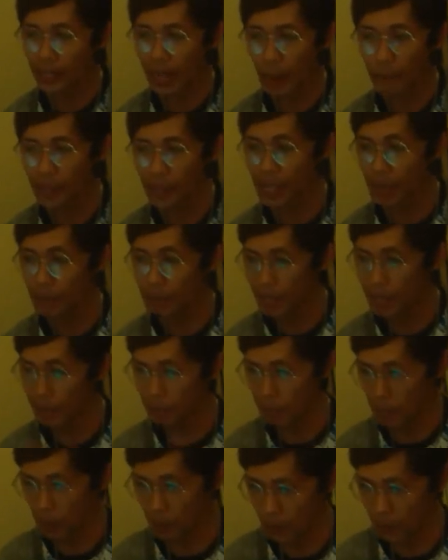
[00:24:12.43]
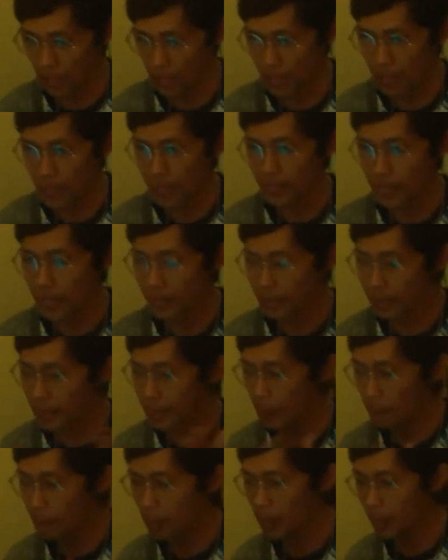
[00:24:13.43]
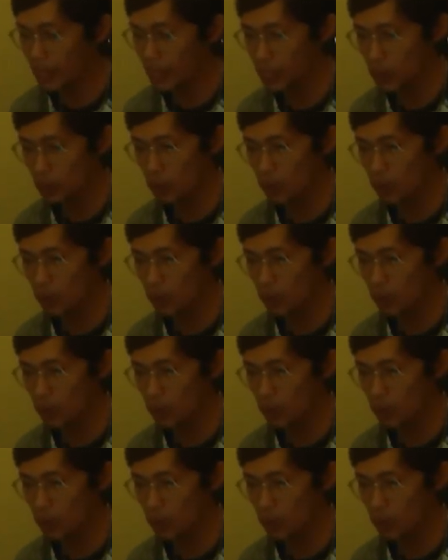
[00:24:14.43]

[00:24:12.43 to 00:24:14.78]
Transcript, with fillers: nabi-nabi sebelumnya dan tidak pernah